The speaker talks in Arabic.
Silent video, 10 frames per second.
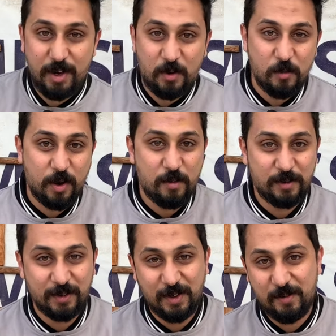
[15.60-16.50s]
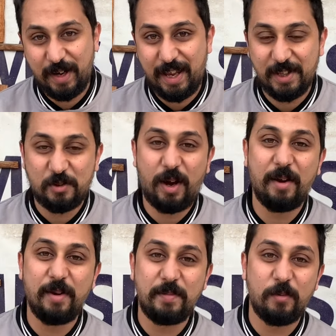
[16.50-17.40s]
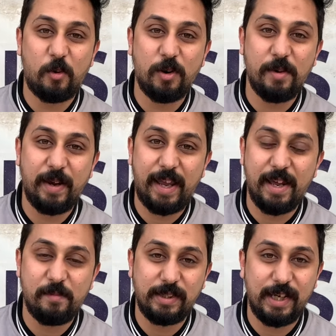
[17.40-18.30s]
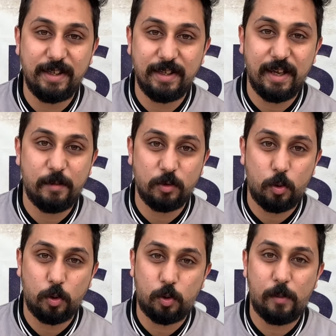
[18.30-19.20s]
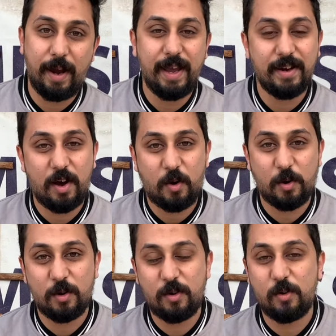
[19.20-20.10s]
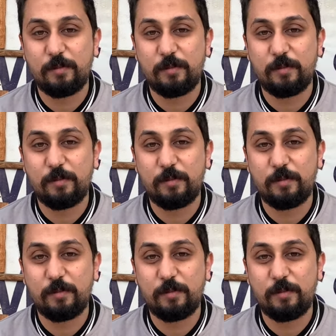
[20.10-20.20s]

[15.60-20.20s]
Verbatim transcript: عليكم ورحمة الله وبركاته وحبيبنا من كل مكان بيسعدني دايما وجودكم معايا هنا على القناة